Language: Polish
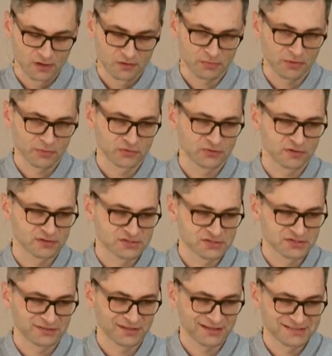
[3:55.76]
Mamy tutaj
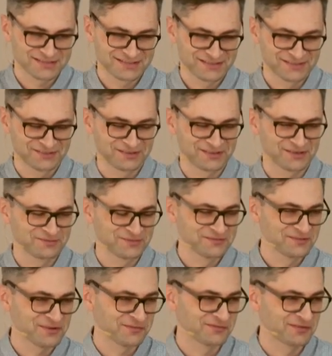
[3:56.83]
trzy teksty, które
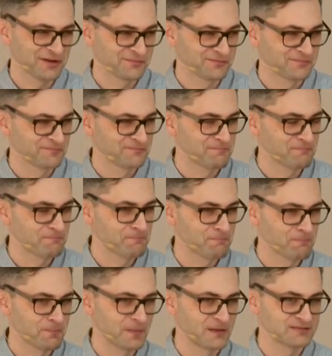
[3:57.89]
mówią nam,
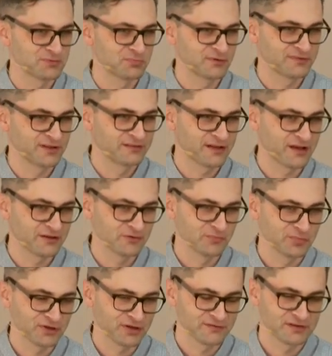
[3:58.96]
zapowiadają
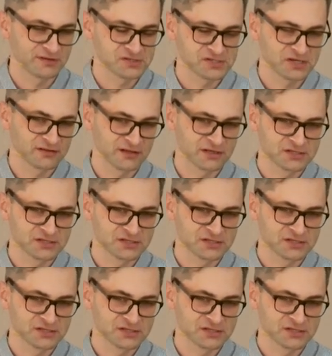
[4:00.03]
pojawienie się Jana